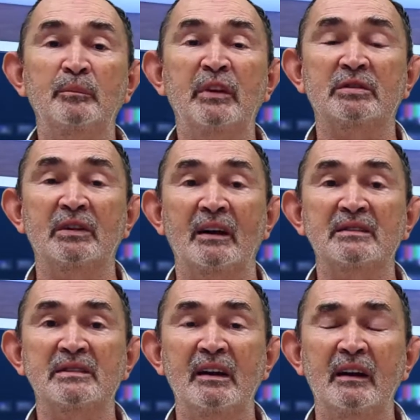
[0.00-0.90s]
bir
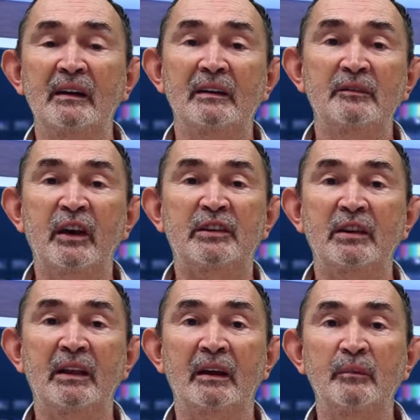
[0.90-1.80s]
tanesi
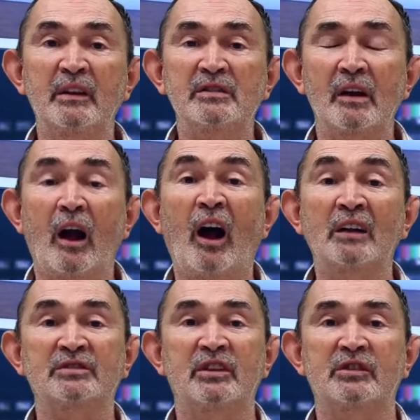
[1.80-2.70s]
vekillerimiz
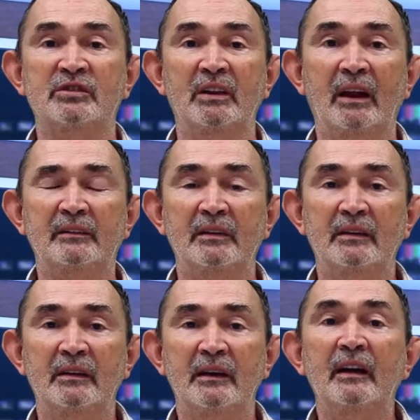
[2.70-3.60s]
ant içtiler.
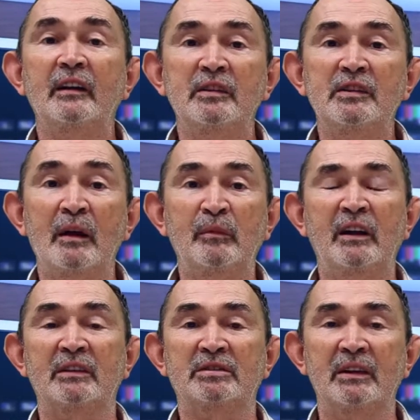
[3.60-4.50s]
Yemin
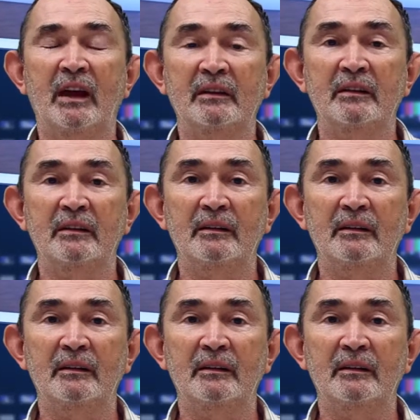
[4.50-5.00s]
ettiler.